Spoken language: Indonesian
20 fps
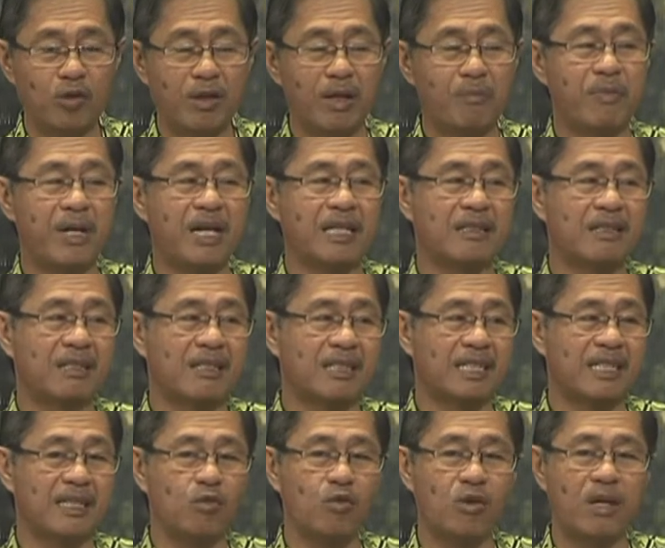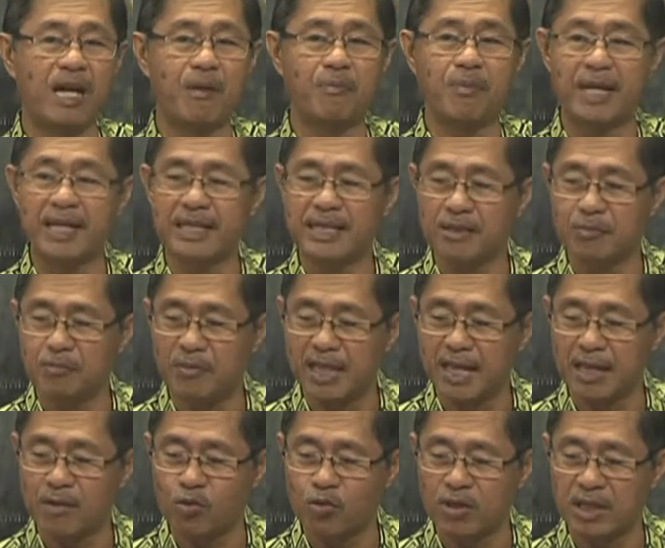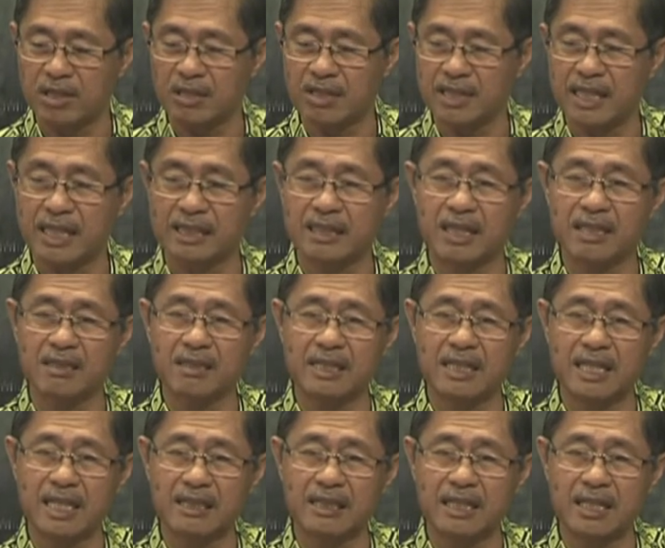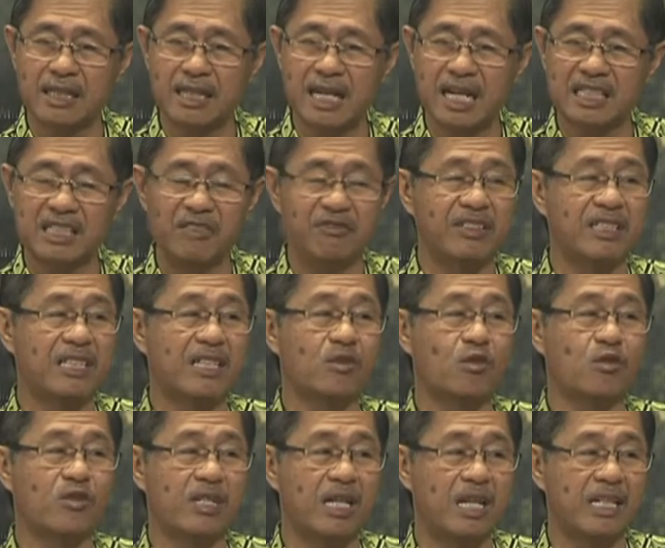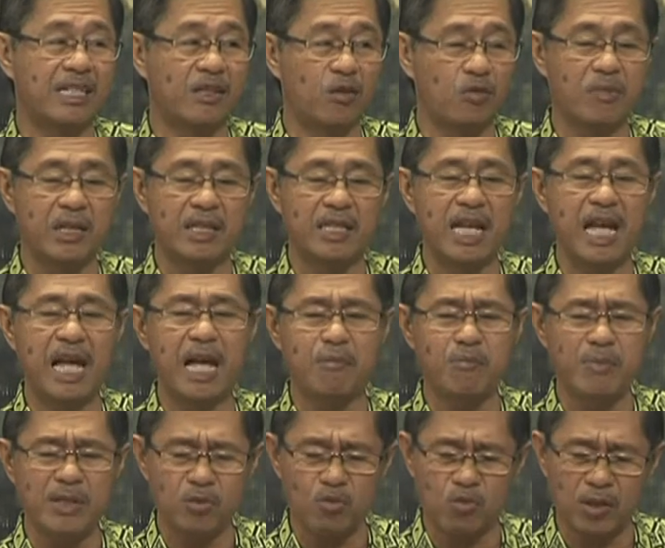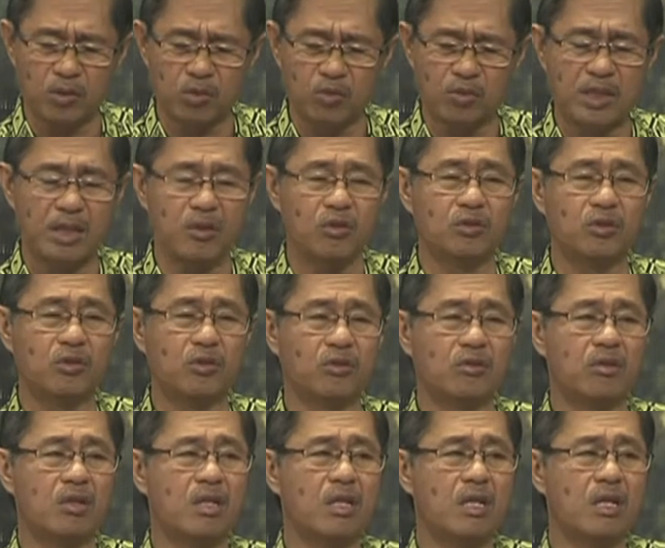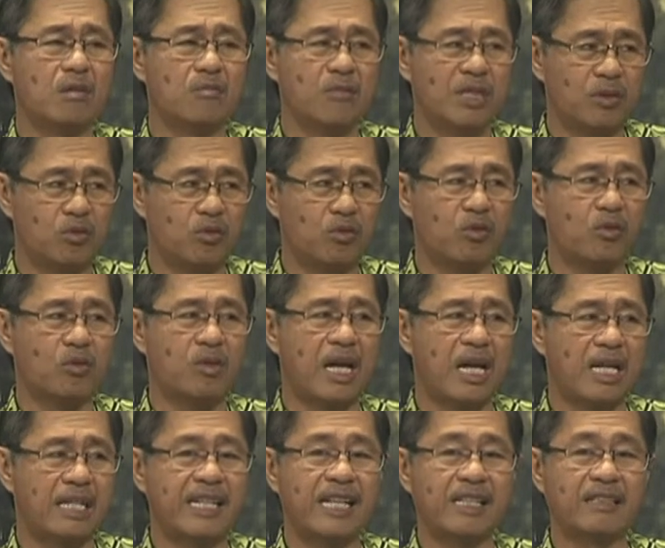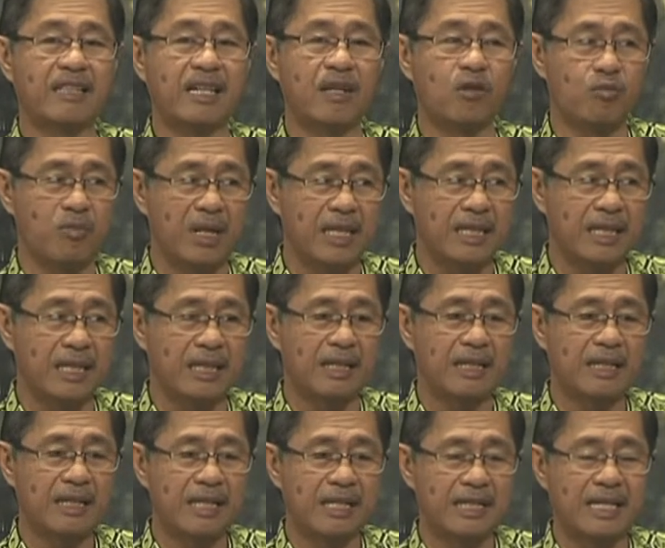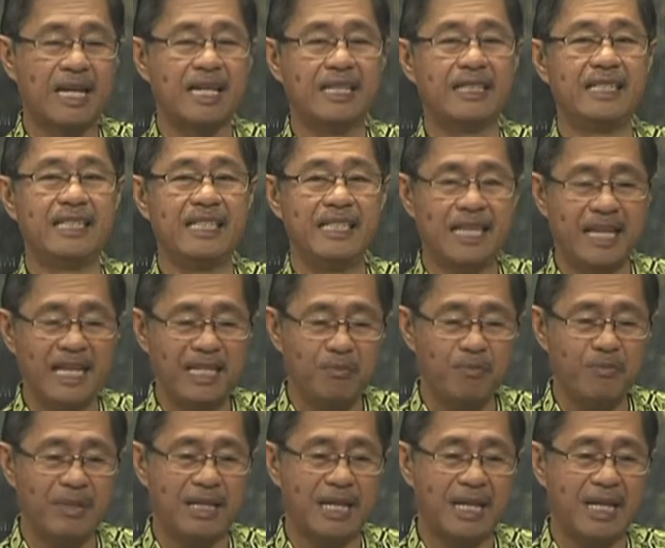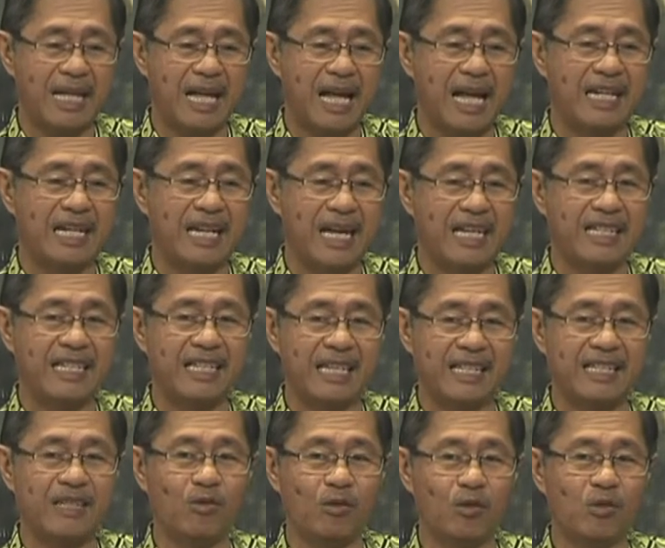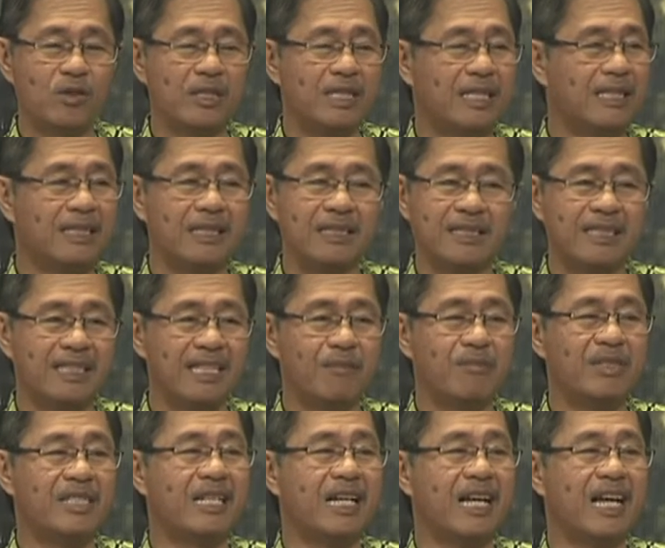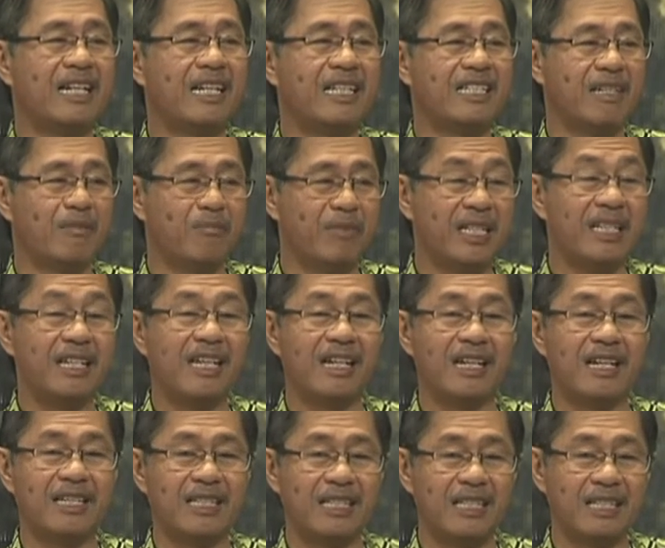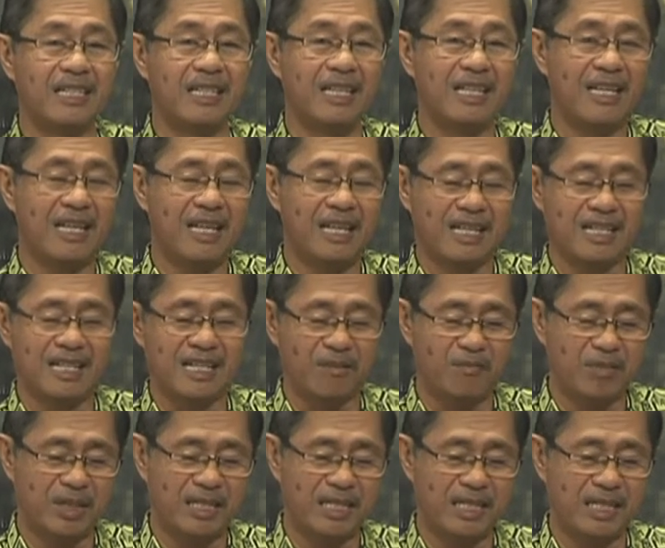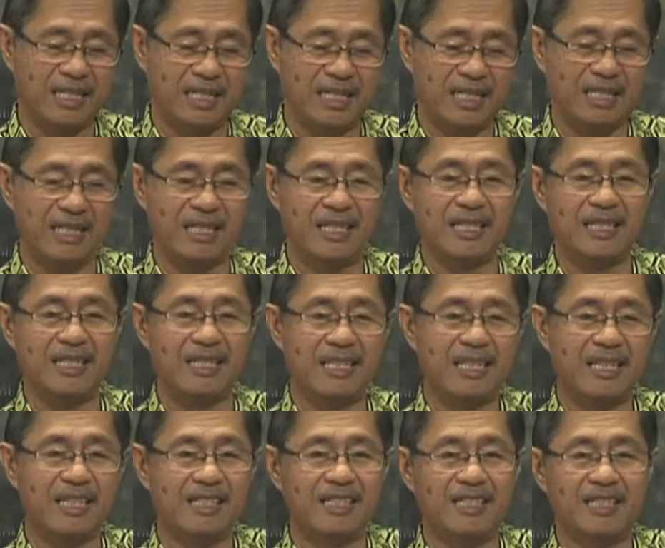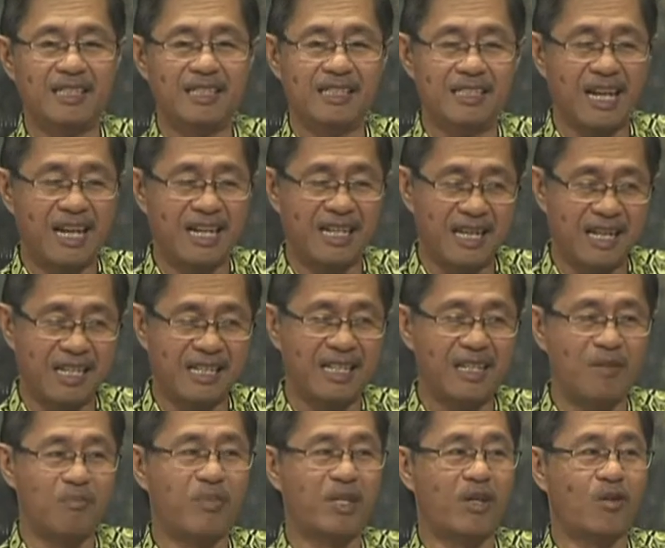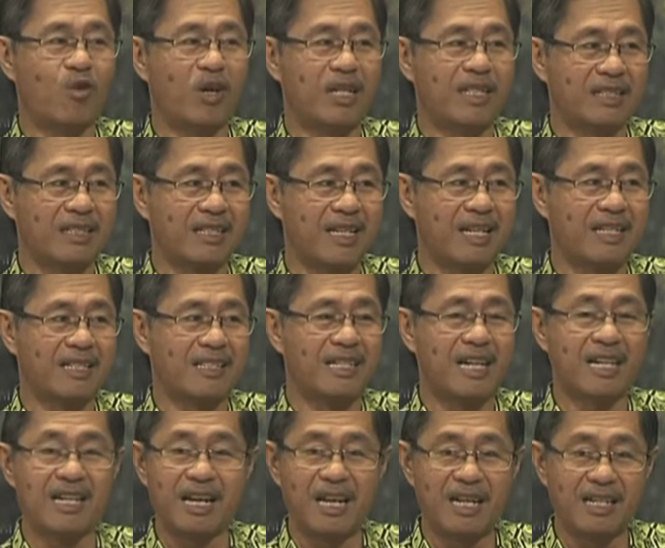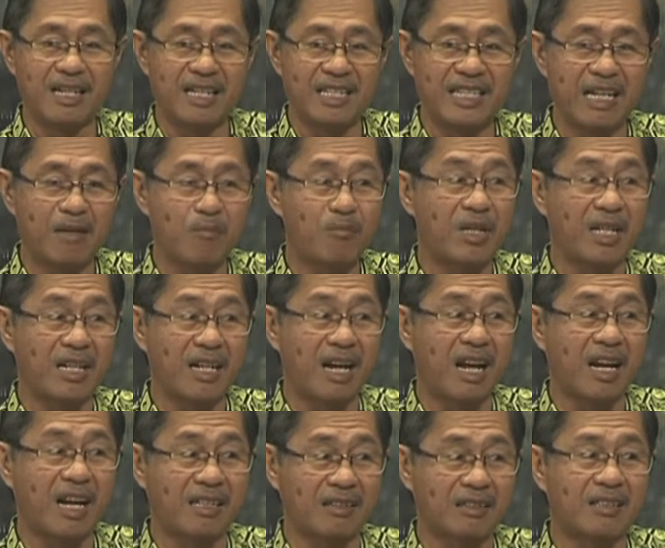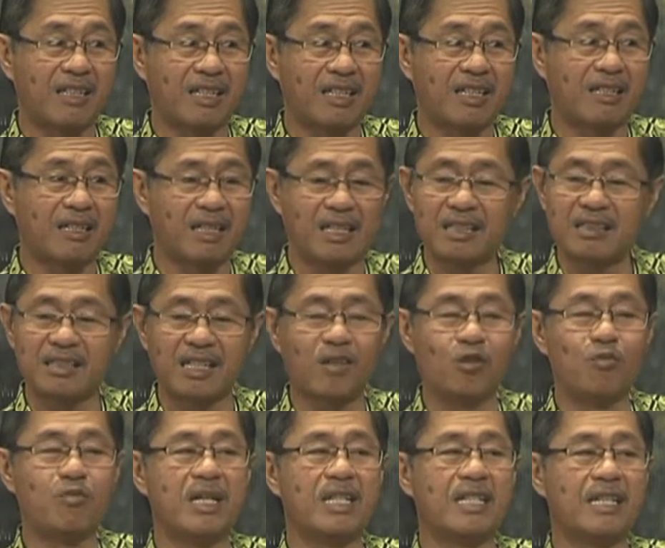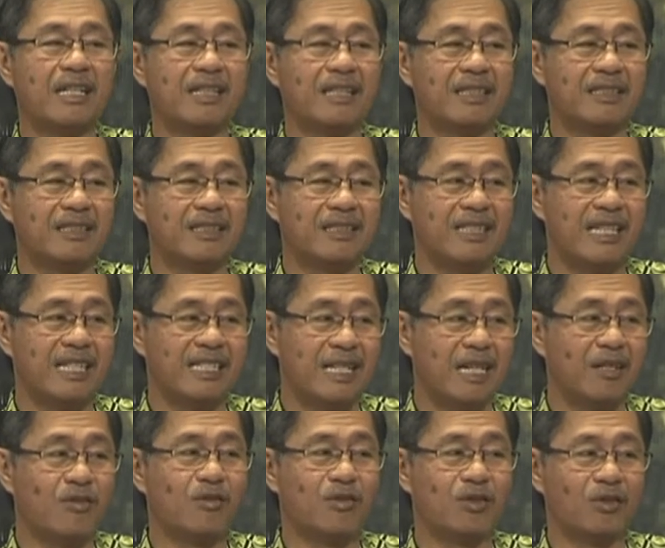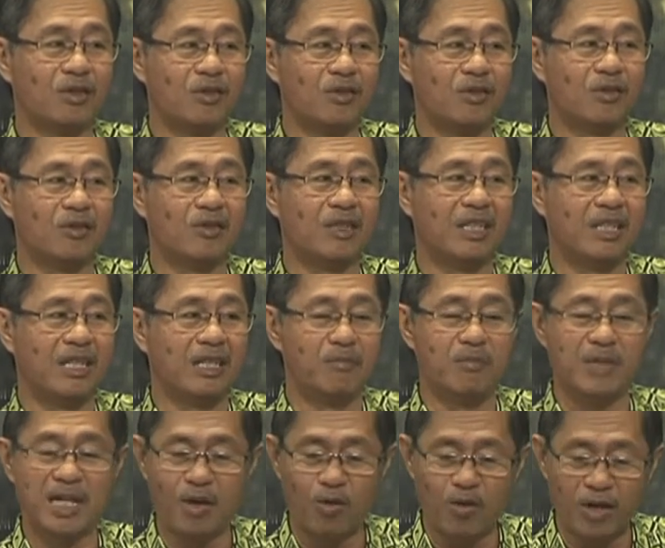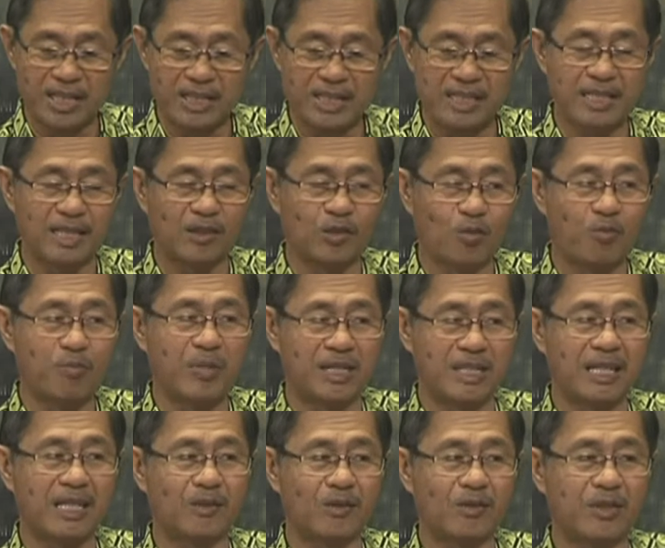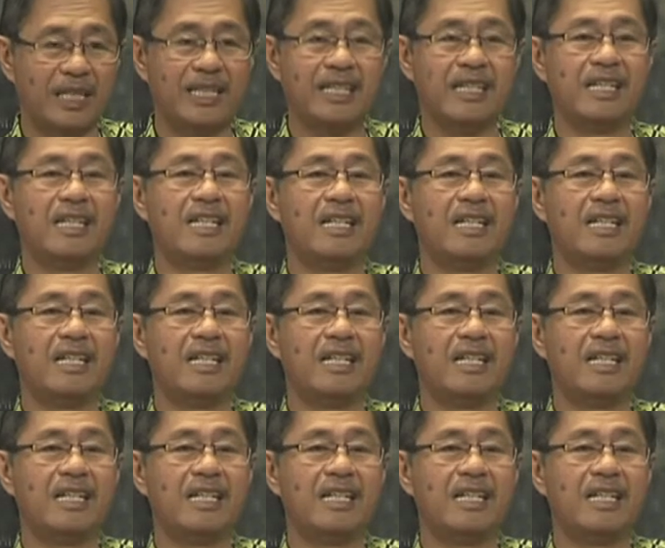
lapangan kerja di luar apalagi melakukan kegiatan-kegiatan aktivitas sosial di rumah dia habis waktunya untuk mengurus anak yang terlalu banyak. Nah, di lain pihak anak-anak yang diurus ini tidak bisa ada jaminan lagi akan menjadi Eh, anak-anak yang berkualitas, anak-anak yang berkarakter, karena terlalu banyak tidak sanggup untuk uh, mengawasi satu persatu. Jadi